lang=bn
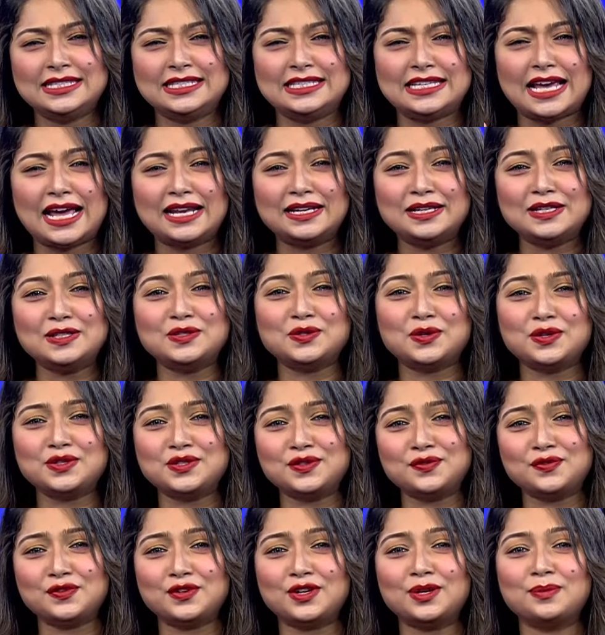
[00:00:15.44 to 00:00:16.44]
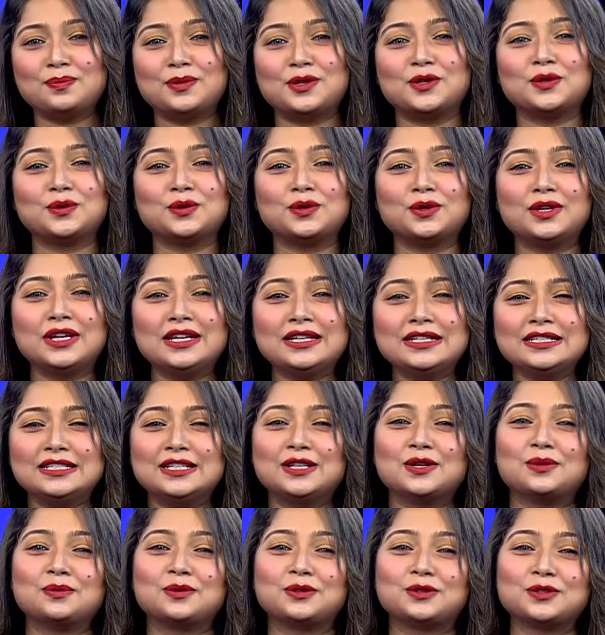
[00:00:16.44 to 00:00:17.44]
চ্যানেল টোয়েন্টি ফোরের বিনোদনের
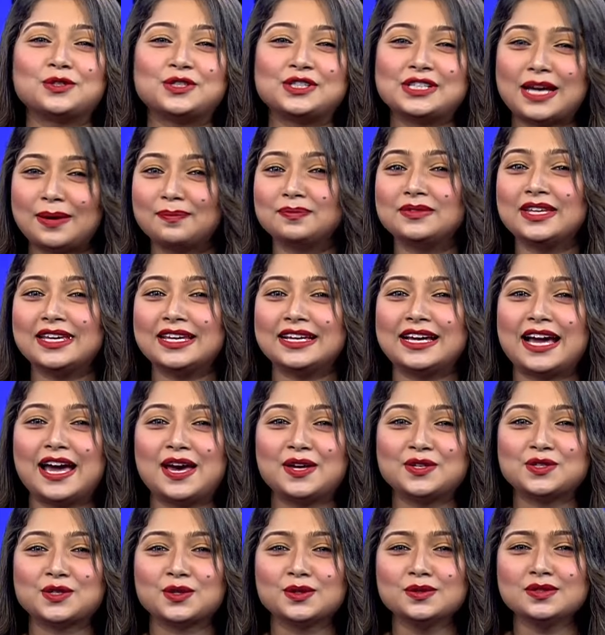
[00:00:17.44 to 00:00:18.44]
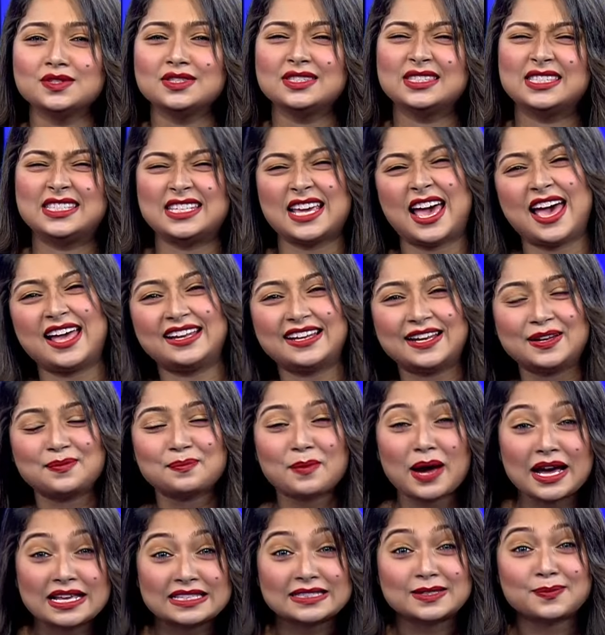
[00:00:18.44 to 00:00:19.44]
নিয়মিত সাপ্তাহিক আয়োজন জ্যান অ্যান্ড
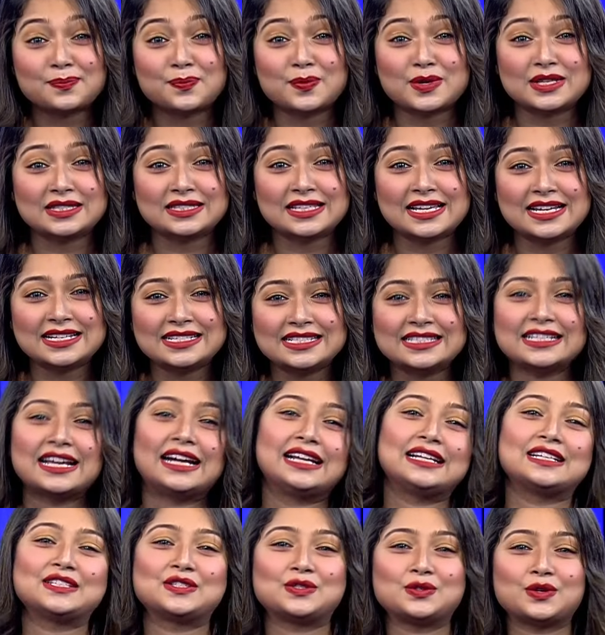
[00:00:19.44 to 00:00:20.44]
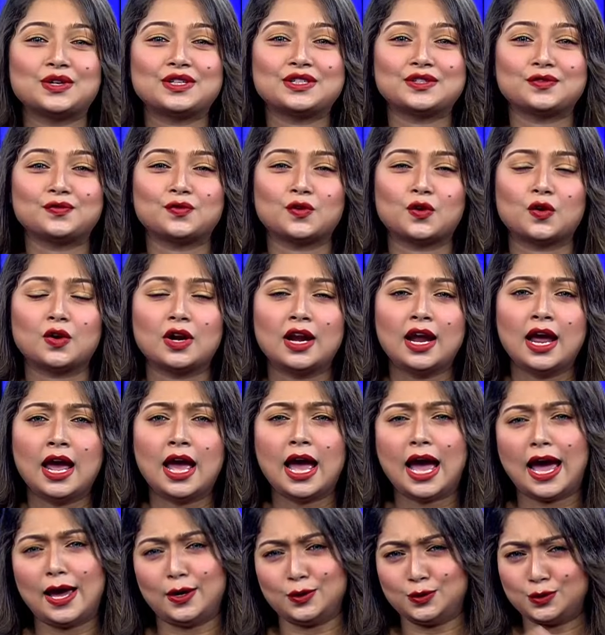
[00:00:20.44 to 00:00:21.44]
মাইজা প্রেজেন্টস কালেজ টোয়েন্টি ফোর
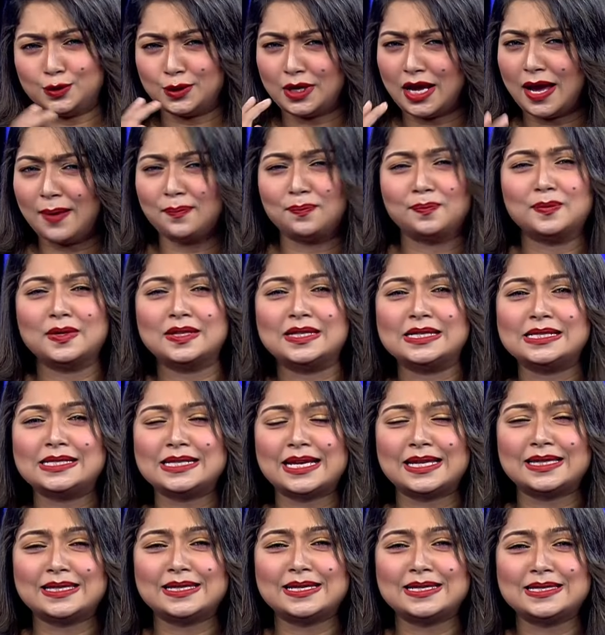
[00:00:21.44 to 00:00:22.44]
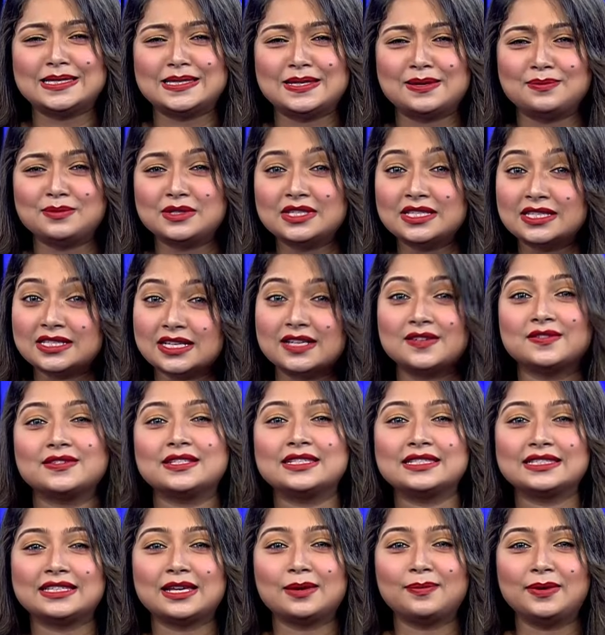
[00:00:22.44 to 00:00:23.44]
আয়োজনে আপনাদের সাথে আছি আমি
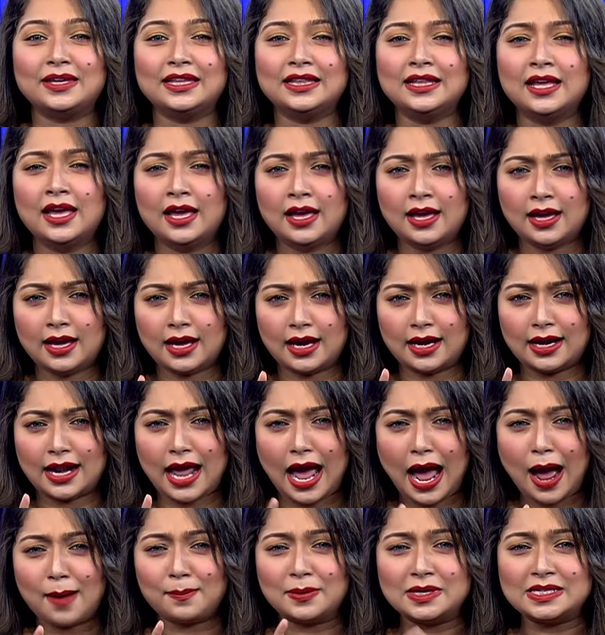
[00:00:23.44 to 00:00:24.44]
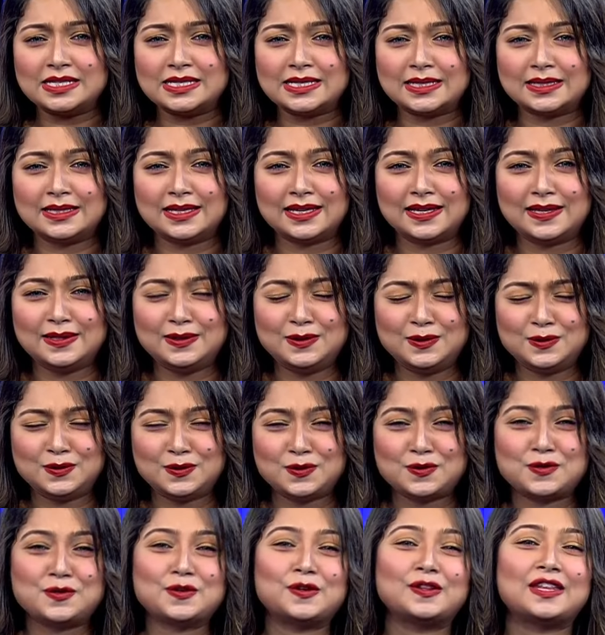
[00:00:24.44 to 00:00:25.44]
শাহরিন জেবিন আর আমার সাথে
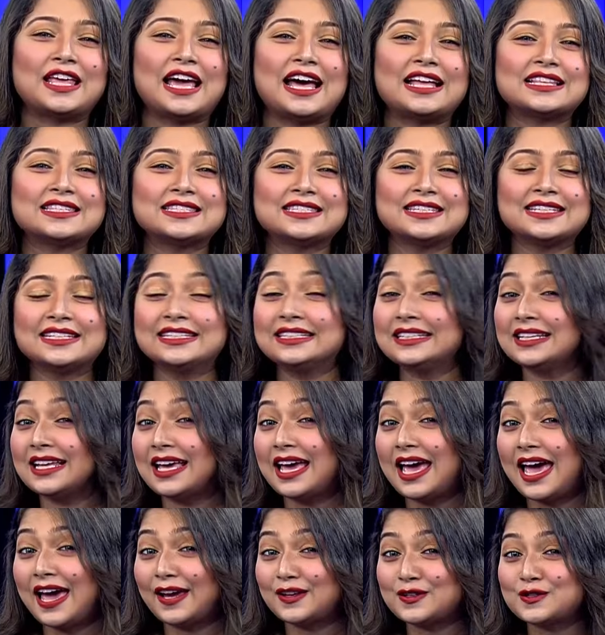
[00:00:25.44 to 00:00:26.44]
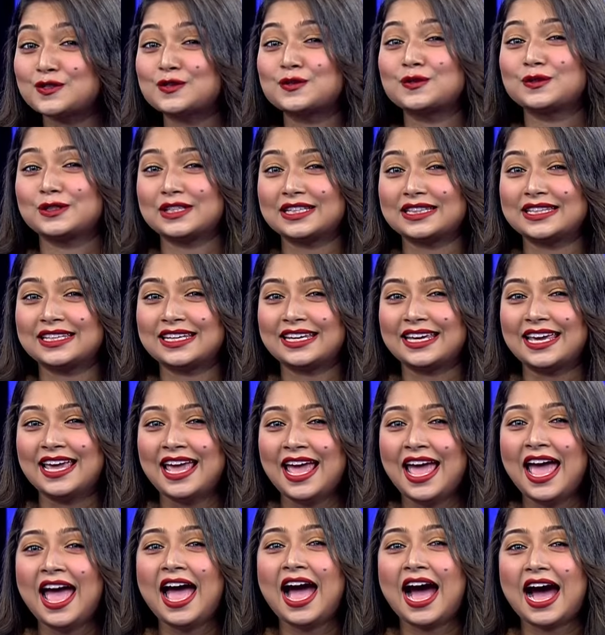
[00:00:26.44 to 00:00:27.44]
স্টুডিওতে আছেন একজন অতিথি
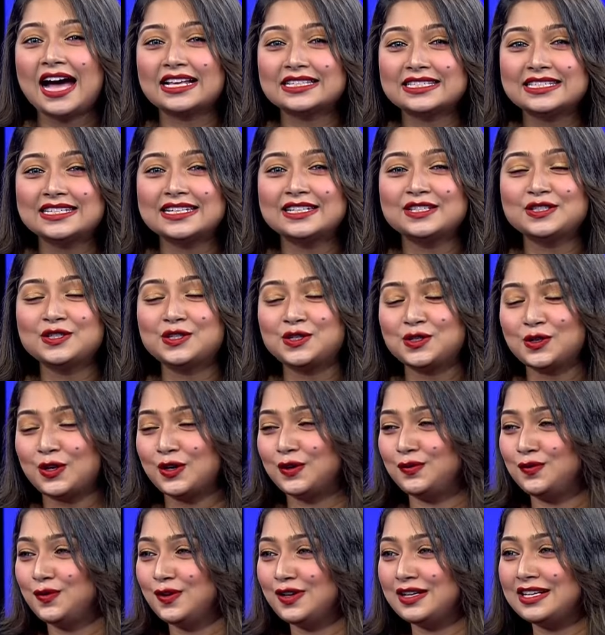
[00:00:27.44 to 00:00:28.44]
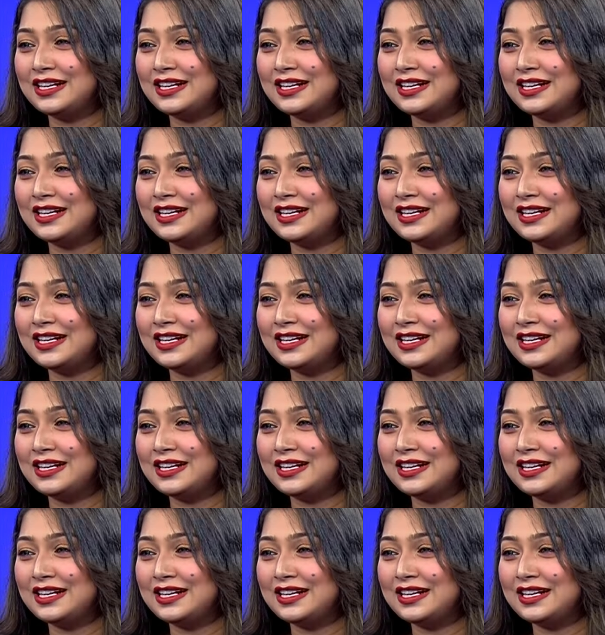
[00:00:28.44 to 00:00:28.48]
আছেন শরীফুল